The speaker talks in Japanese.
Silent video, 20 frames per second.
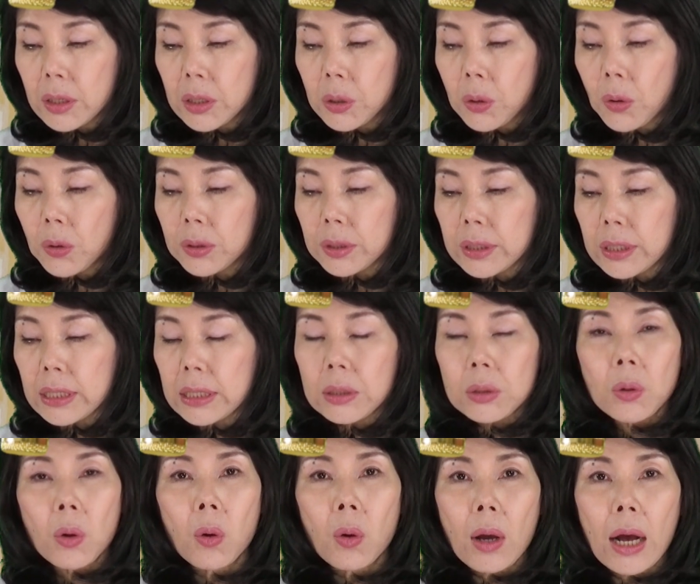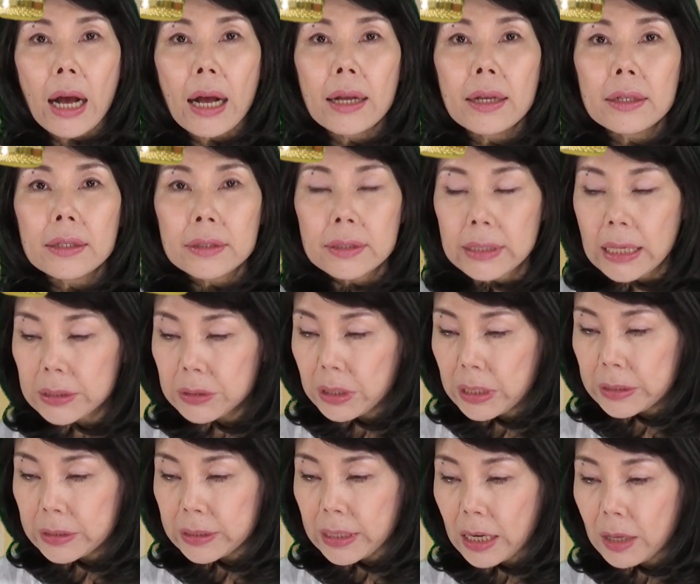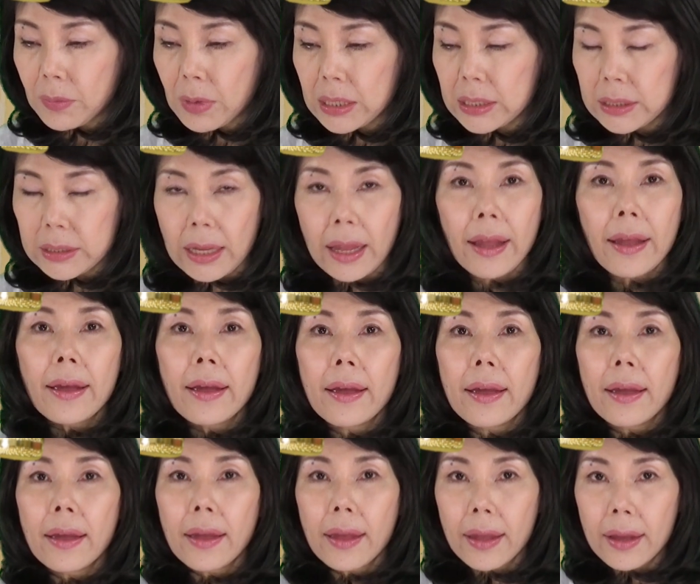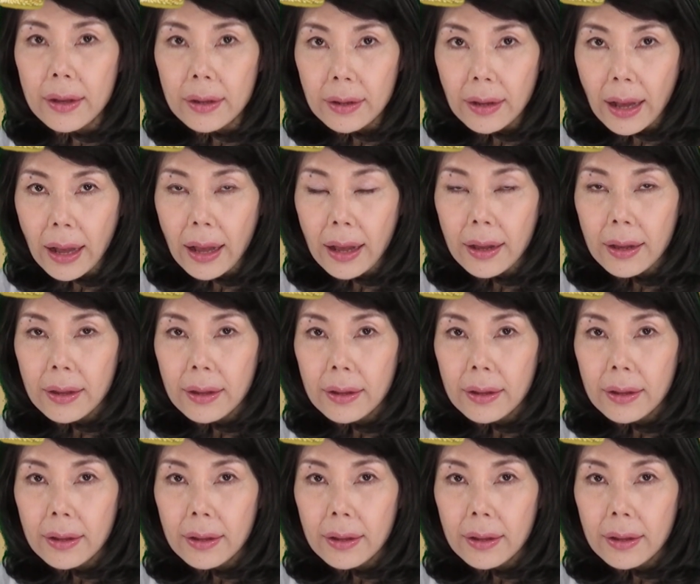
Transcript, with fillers: 日本銀行が設立されまして円が